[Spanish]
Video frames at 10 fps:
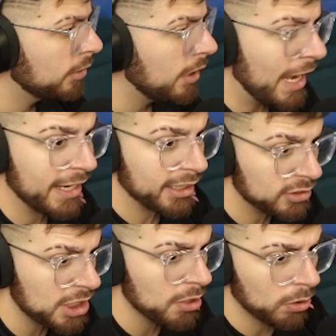
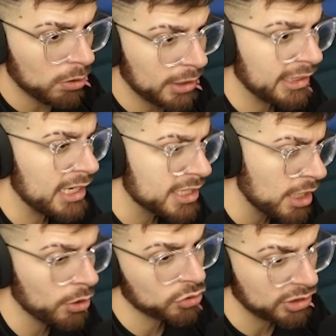argentino, lateral
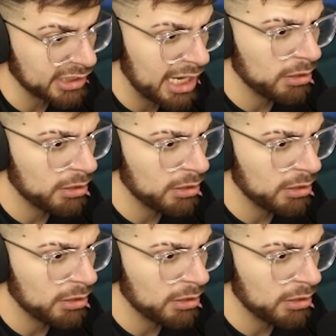izquierdo o central.